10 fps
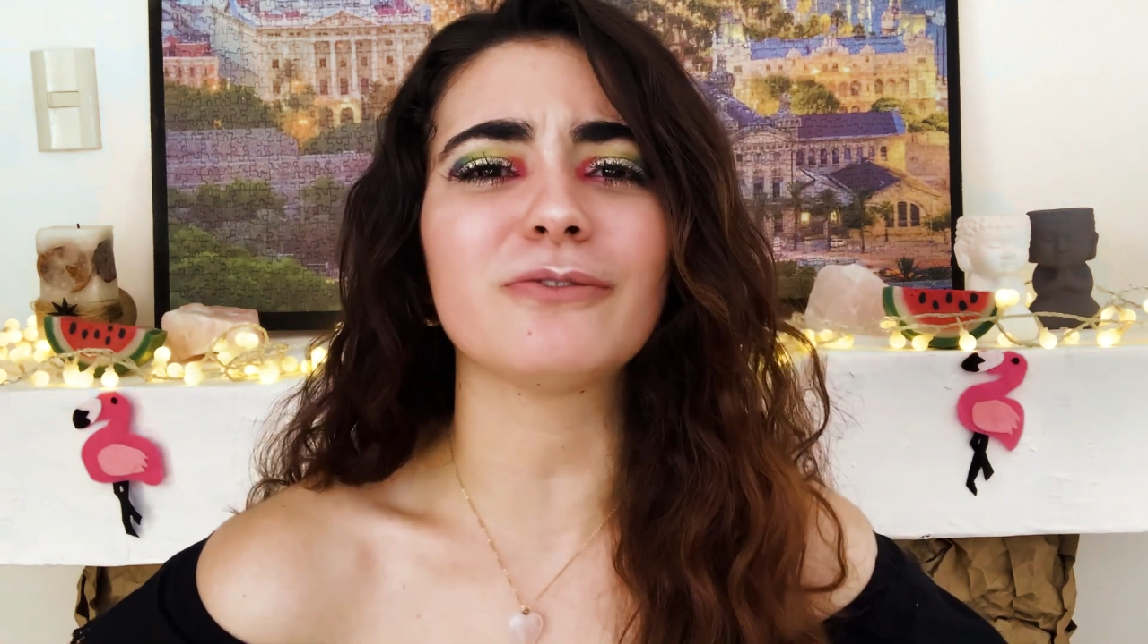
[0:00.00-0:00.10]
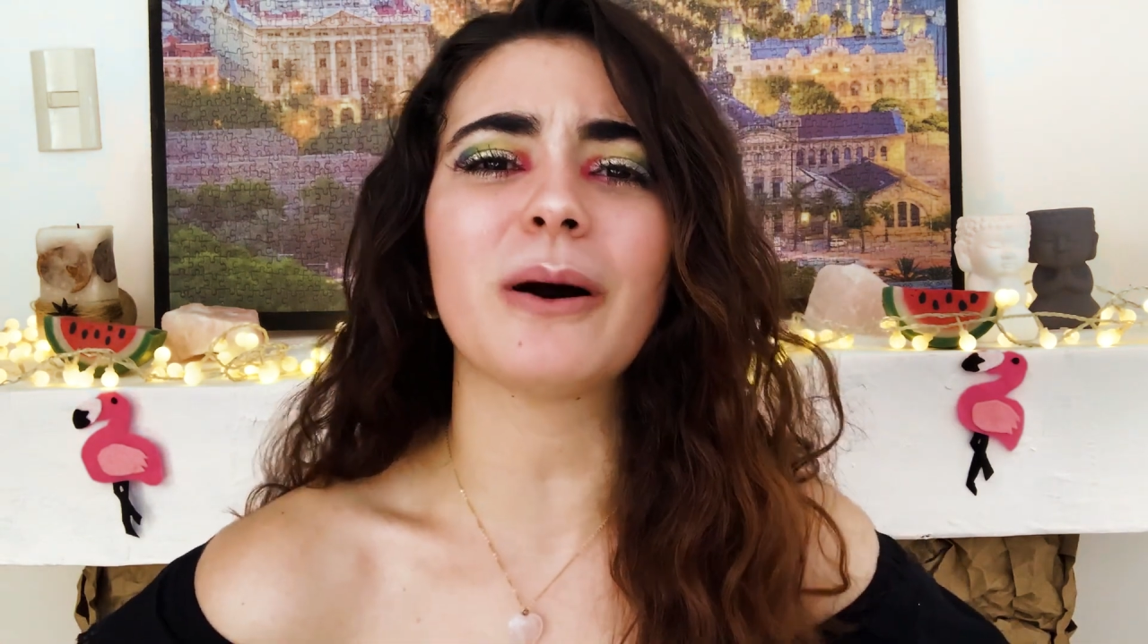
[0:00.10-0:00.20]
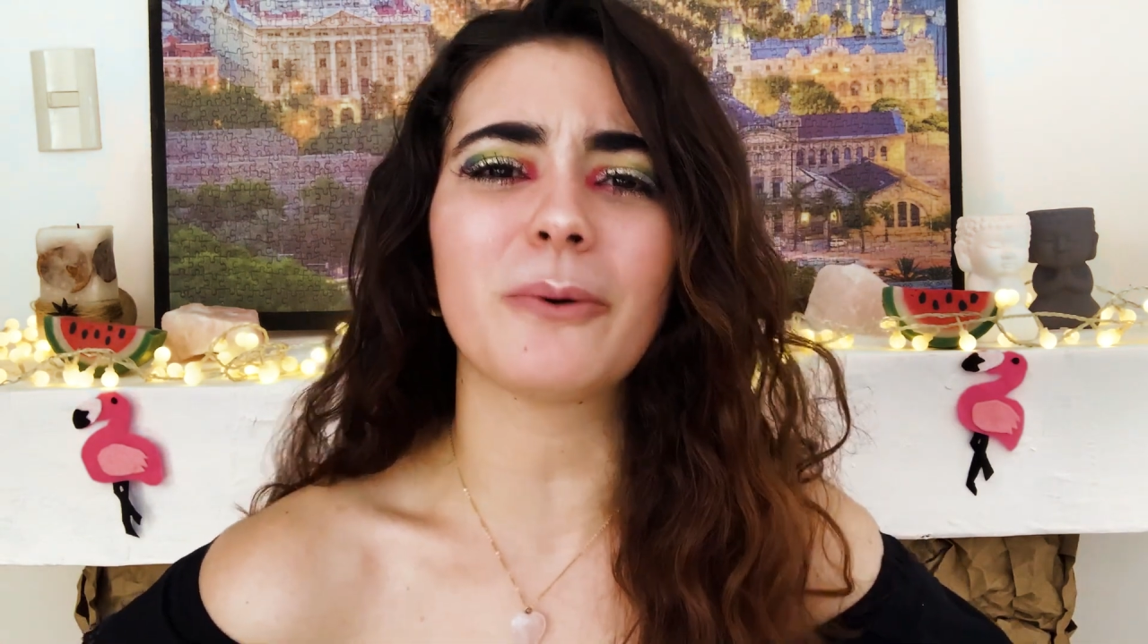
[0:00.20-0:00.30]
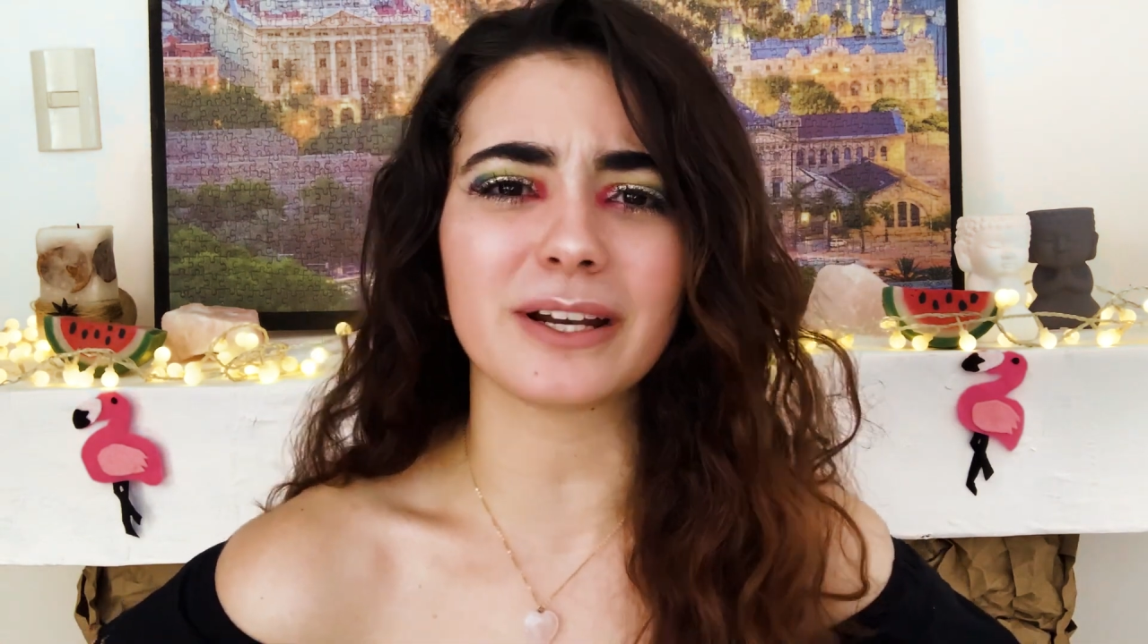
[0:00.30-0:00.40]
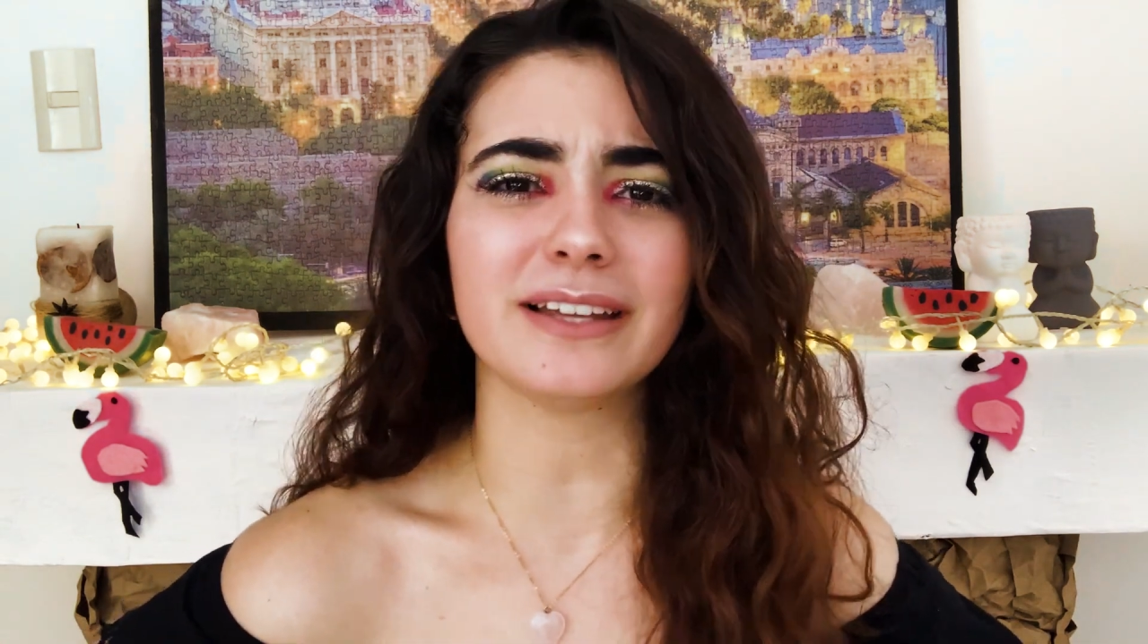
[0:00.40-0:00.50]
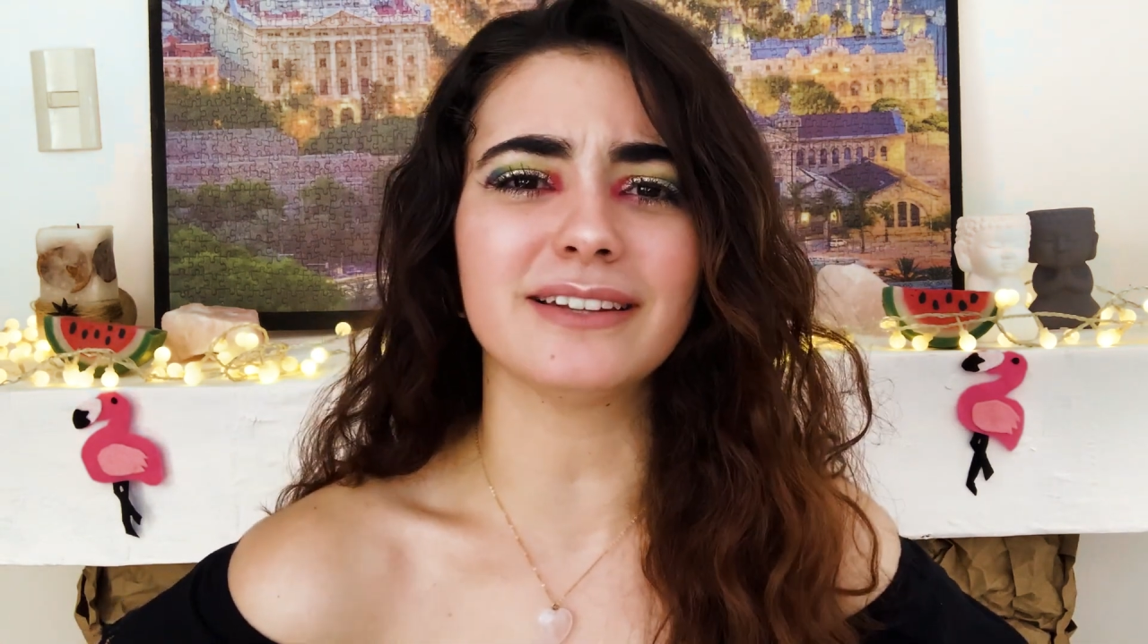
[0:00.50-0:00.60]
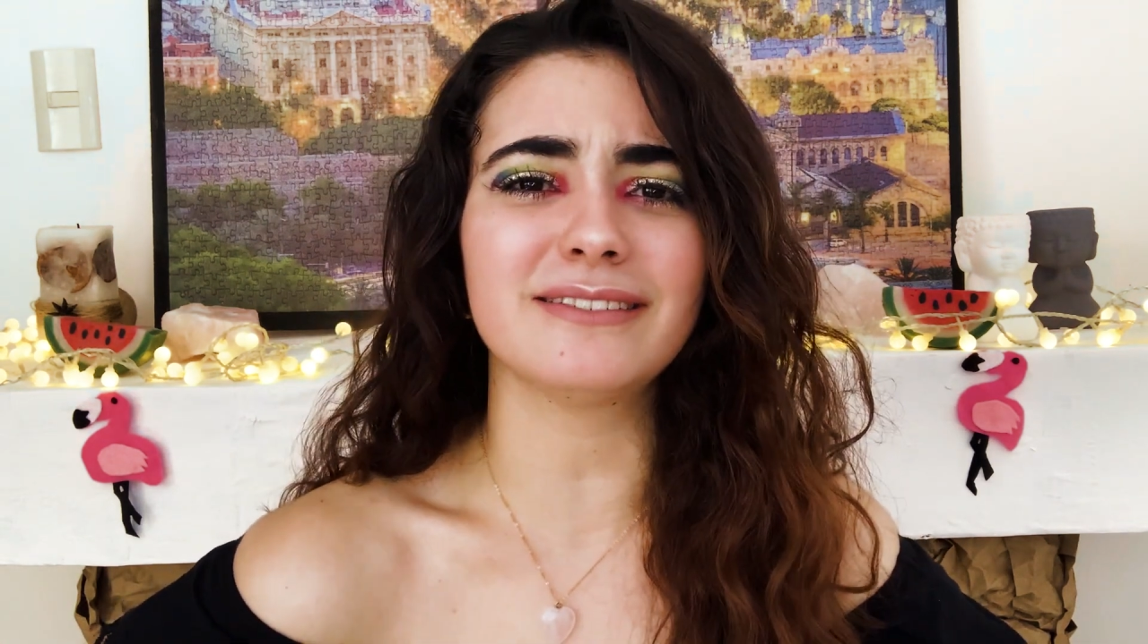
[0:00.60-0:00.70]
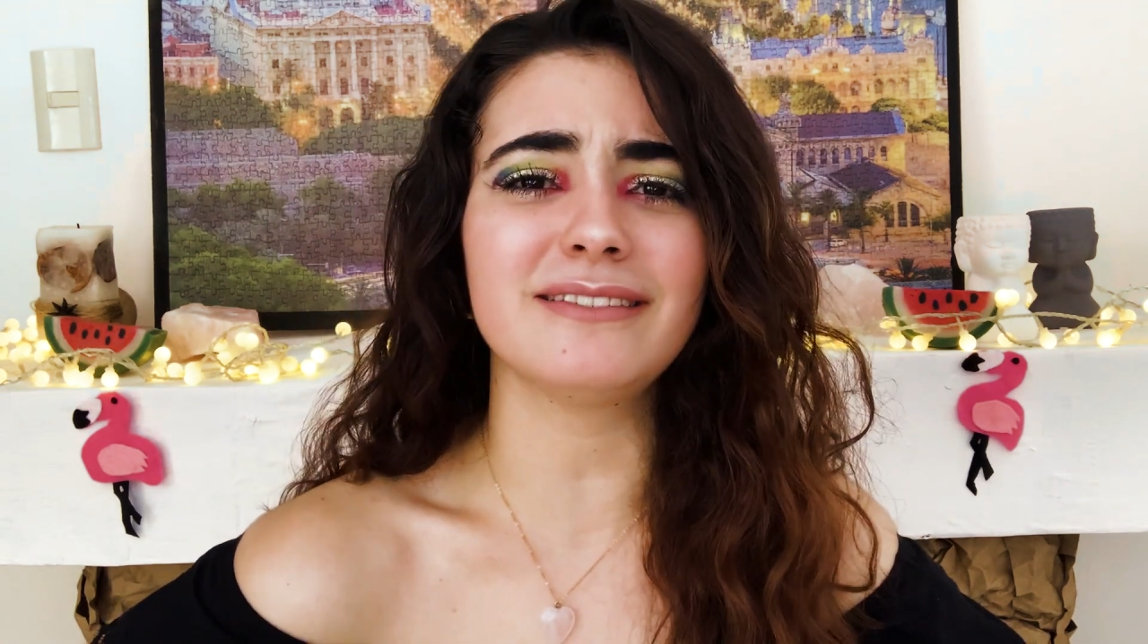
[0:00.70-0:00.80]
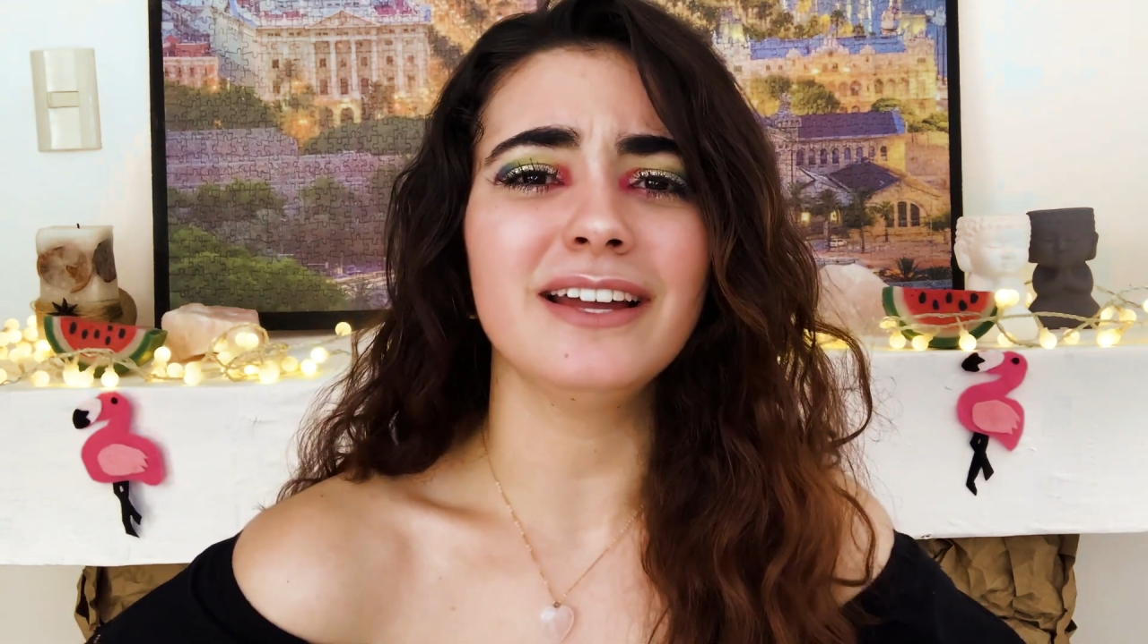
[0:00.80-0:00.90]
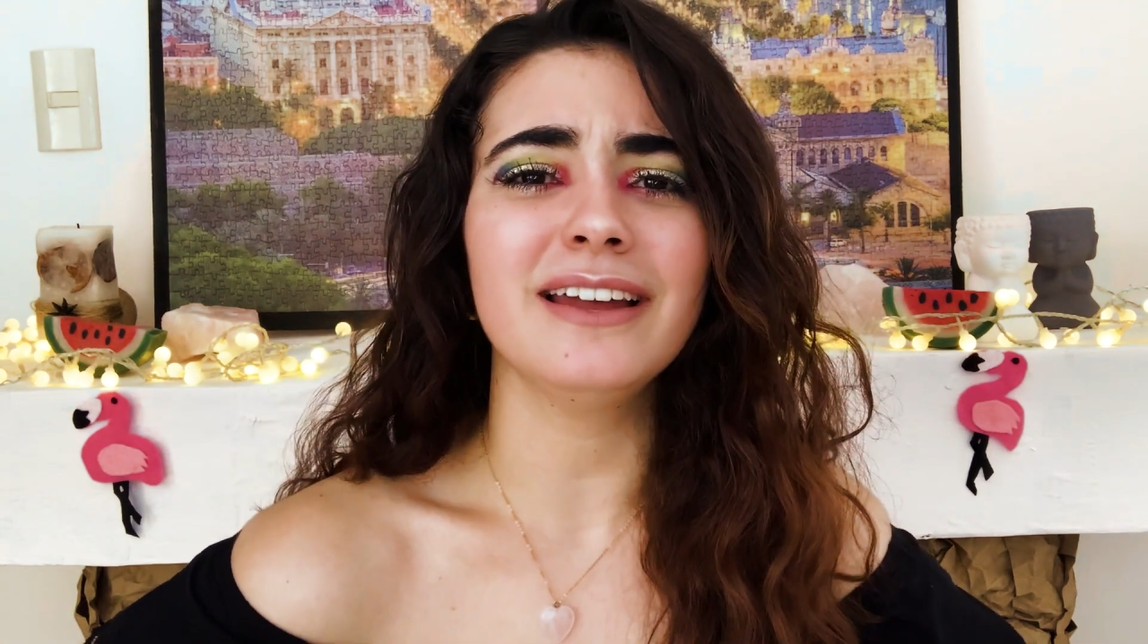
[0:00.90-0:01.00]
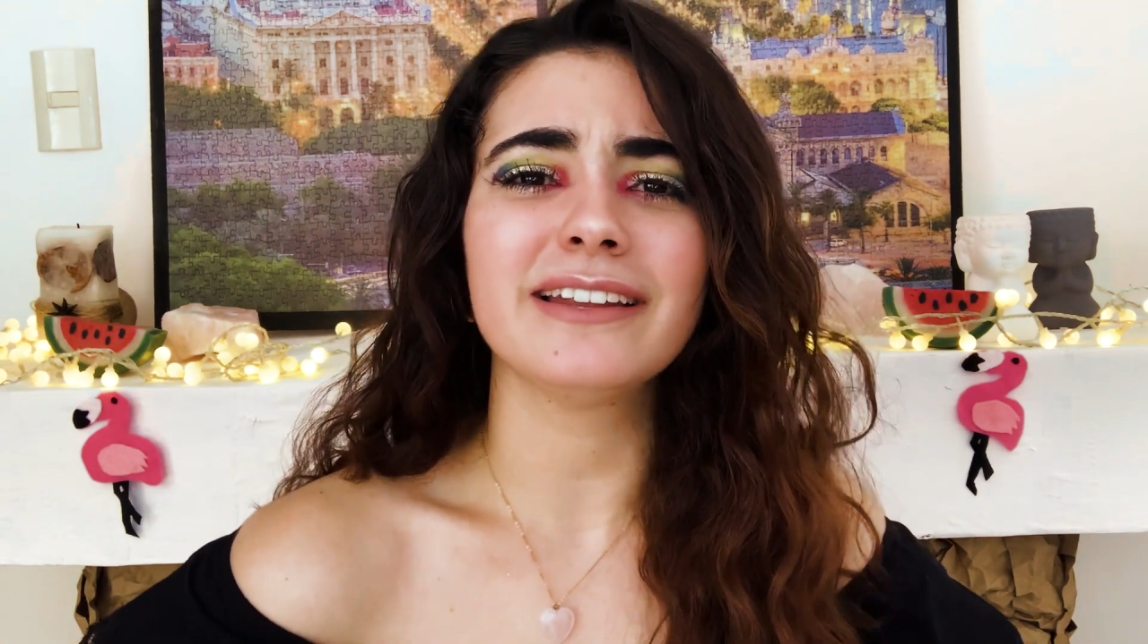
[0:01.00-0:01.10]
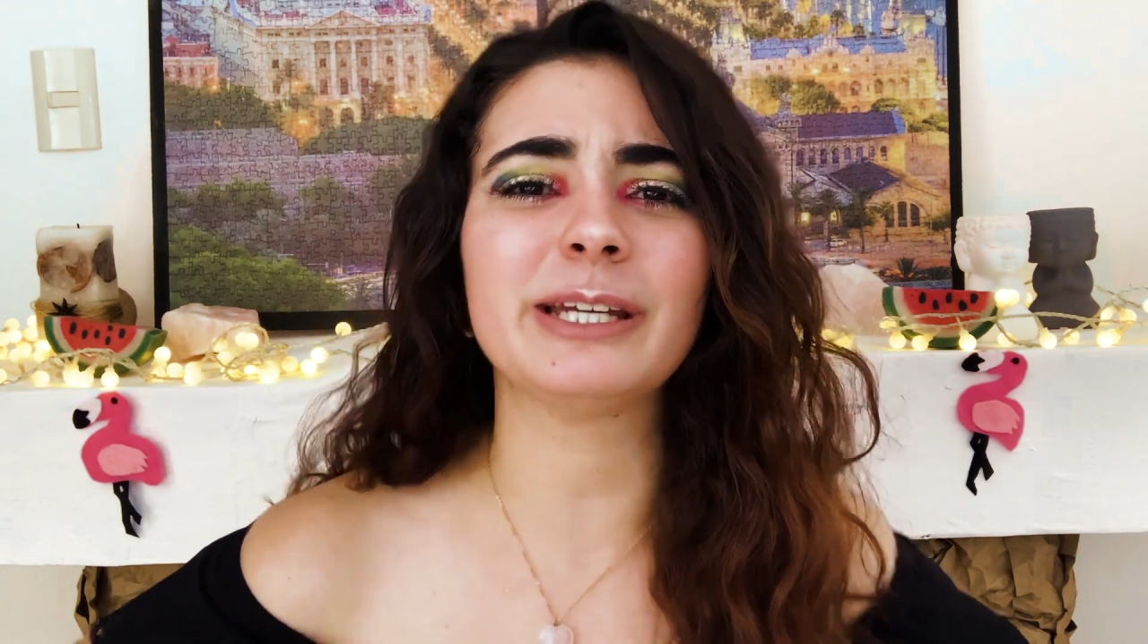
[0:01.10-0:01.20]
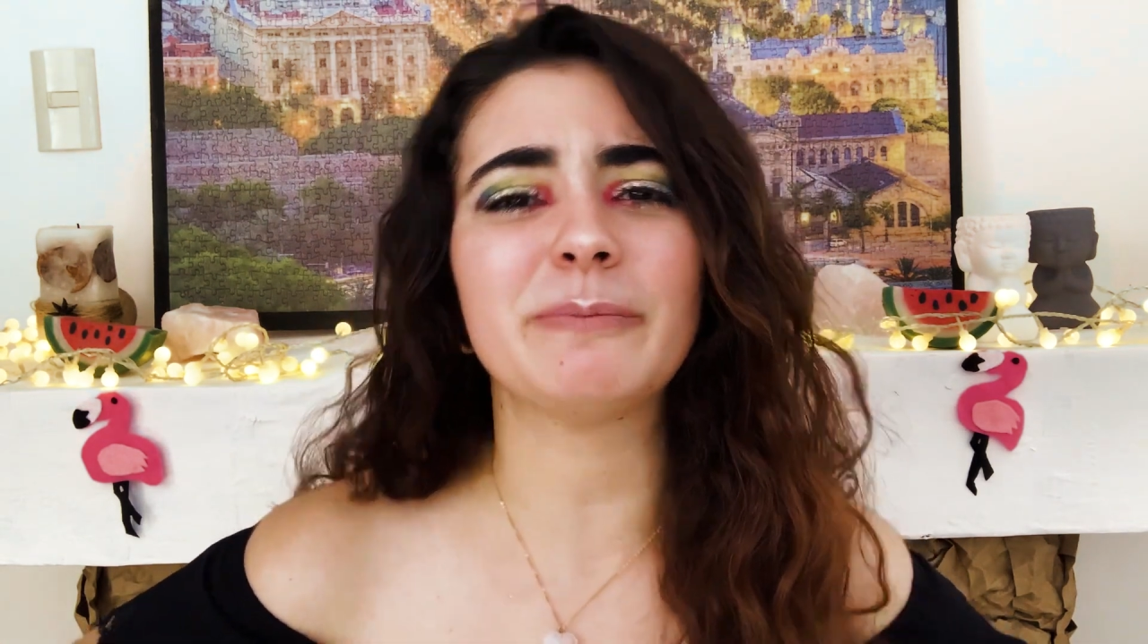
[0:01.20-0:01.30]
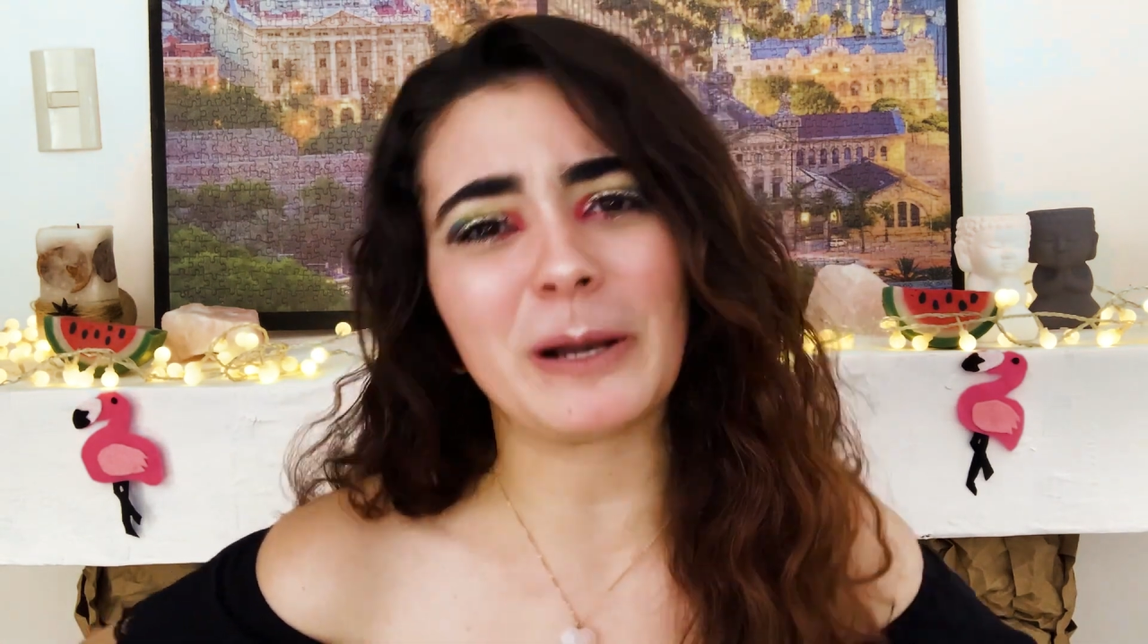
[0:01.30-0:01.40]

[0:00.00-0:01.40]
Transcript: favorito de